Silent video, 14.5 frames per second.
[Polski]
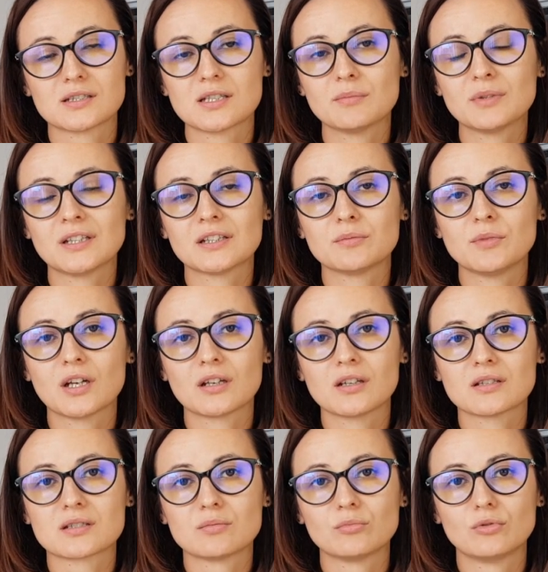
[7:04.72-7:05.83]
chcemy
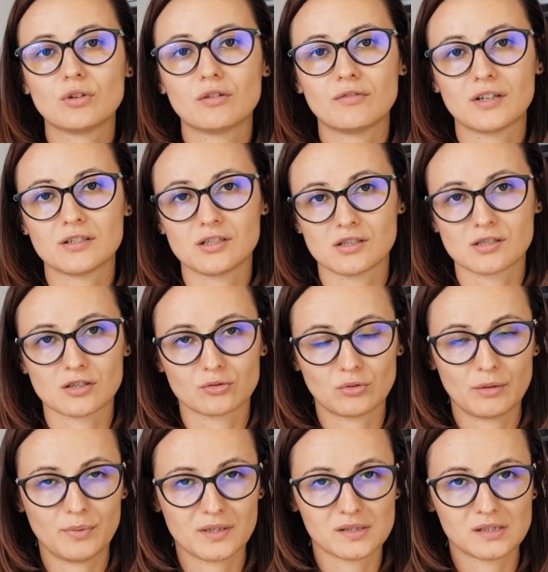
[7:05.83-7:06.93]
nadmiernie stymulować jeszcze
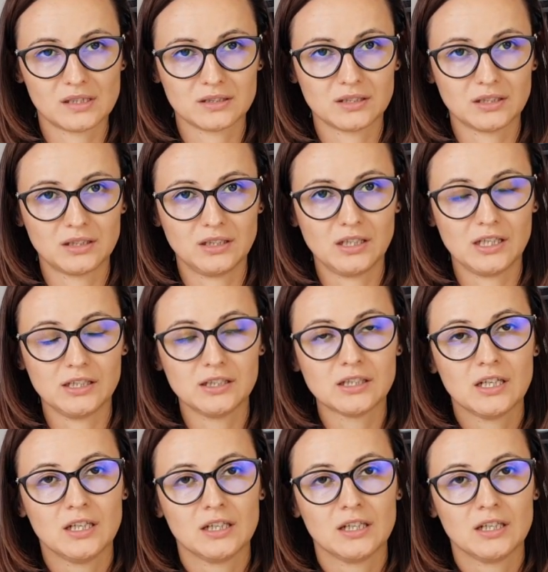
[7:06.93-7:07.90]
tutaj perystaltyki jelit,